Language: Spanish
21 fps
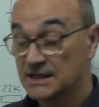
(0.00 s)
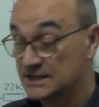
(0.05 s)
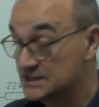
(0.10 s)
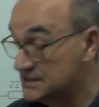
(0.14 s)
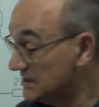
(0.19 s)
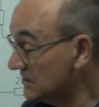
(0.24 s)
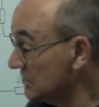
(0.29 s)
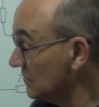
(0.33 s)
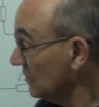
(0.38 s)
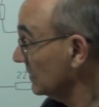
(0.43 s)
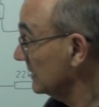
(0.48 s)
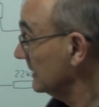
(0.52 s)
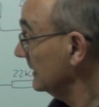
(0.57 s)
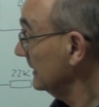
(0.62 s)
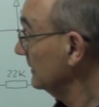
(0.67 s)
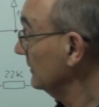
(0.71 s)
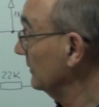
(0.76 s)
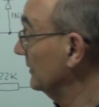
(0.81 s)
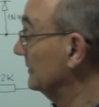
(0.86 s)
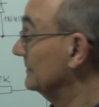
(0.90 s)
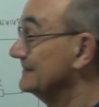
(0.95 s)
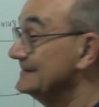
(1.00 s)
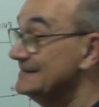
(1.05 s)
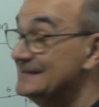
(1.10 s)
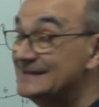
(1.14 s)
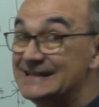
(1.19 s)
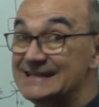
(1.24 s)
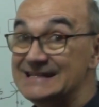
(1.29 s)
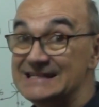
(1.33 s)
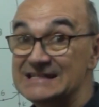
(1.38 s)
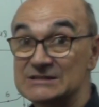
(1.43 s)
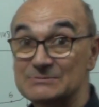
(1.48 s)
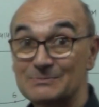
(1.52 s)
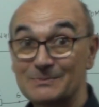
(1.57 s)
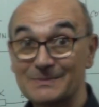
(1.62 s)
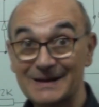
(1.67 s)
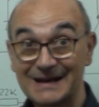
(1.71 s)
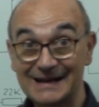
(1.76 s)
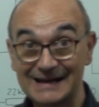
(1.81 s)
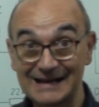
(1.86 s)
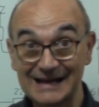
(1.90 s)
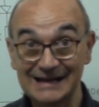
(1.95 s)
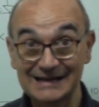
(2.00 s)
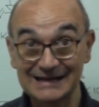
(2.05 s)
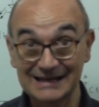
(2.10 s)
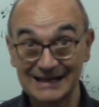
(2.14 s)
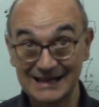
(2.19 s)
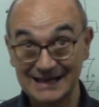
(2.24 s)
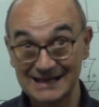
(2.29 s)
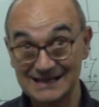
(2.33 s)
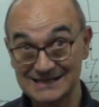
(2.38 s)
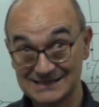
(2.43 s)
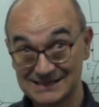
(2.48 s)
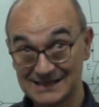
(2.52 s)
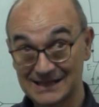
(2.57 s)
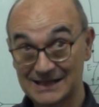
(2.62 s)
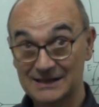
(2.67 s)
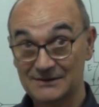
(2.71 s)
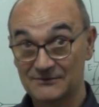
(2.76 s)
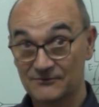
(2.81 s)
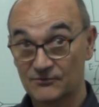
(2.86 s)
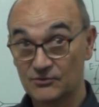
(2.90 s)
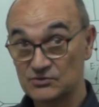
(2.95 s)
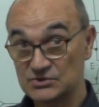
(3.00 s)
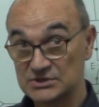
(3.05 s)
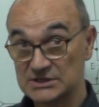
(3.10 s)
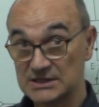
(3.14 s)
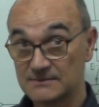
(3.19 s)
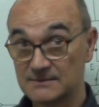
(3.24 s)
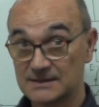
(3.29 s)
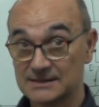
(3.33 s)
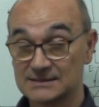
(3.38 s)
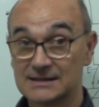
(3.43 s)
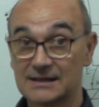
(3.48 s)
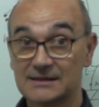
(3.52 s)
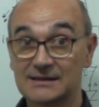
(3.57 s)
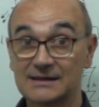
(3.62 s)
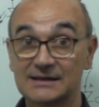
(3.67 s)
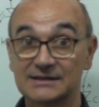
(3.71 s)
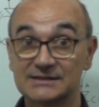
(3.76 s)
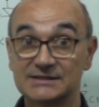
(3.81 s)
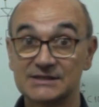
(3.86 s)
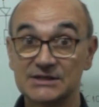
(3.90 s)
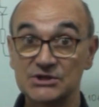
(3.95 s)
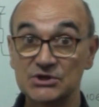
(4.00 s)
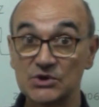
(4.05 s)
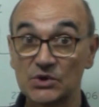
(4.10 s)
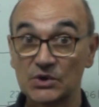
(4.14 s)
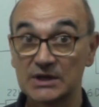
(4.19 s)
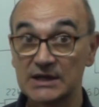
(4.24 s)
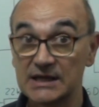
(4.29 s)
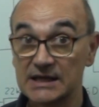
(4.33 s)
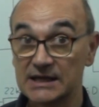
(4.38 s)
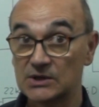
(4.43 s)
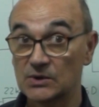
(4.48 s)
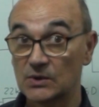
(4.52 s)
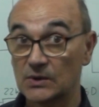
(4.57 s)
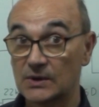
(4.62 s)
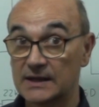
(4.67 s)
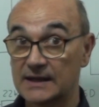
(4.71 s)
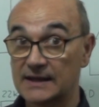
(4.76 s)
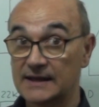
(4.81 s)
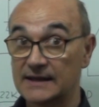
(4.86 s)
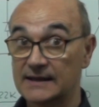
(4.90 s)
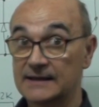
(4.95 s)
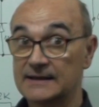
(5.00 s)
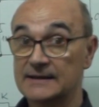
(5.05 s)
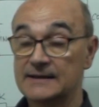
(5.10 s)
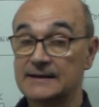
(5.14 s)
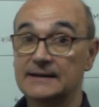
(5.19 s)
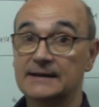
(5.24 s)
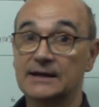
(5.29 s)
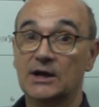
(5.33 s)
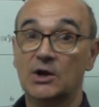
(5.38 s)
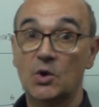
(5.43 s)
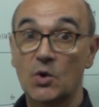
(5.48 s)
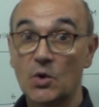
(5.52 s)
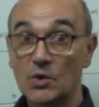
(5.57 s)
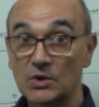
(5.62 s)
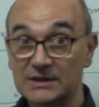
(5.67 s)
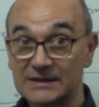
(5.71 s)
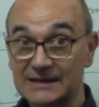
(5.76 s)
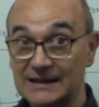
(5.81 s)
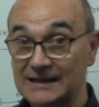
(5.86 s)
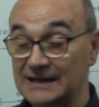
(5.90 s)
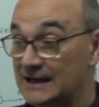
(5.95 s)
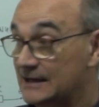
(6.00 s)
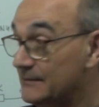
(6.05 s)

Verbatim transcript: Si yo quiero disparar este fusible, es decir, si yo quiero que corte la